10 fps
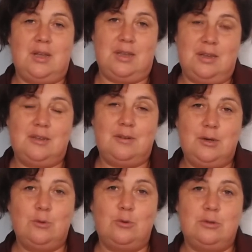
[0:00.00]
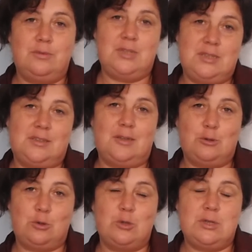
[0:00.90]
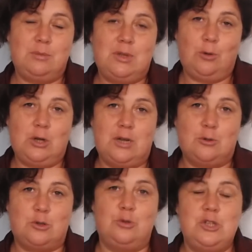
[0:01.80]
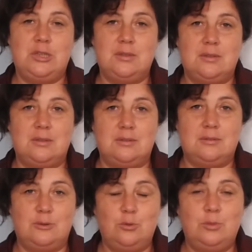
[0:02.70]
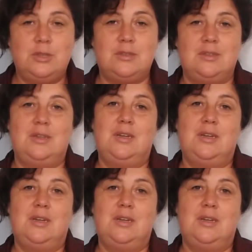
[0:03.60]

И я говорю, он, видать, от того, что он сам такой хороший, он думает,